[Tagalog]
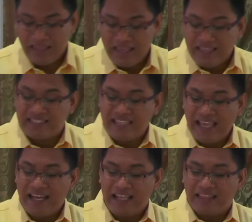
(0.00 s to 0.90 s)
is
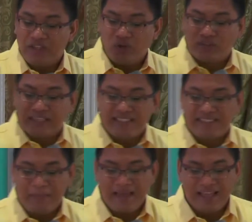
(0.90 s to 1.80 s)
seen in the New
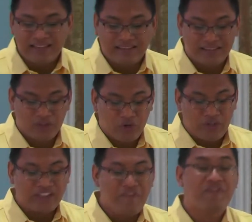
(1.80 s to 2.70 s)
Testament
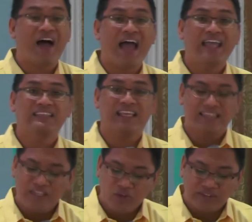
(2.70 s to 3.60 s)
or defined in
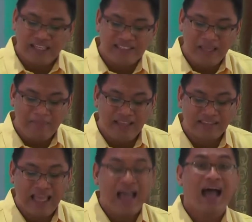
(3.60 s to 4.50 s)
the New Testament
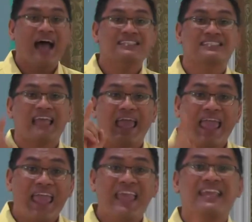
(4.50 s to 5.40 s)
as
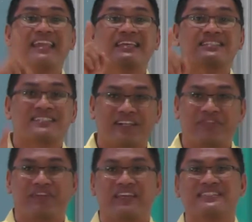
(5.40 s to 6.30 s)
any
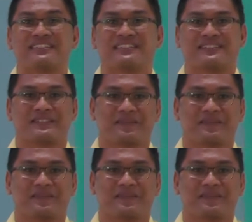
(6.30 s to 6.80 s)
service